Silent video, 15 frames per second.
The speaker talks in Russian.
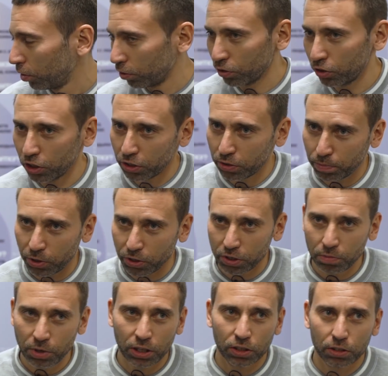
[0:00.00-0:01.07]
То есть здесь
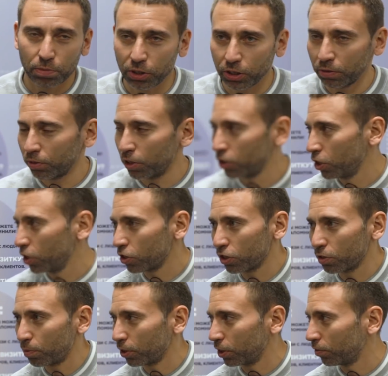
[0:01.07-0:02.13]
спортсмены, спортивная одежда,
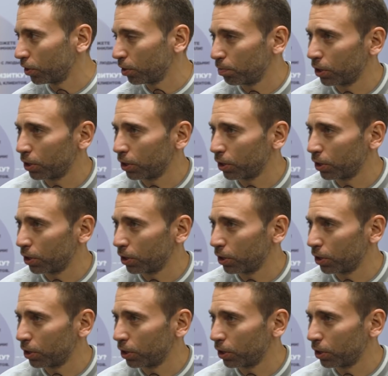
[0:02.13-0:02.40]
спортивное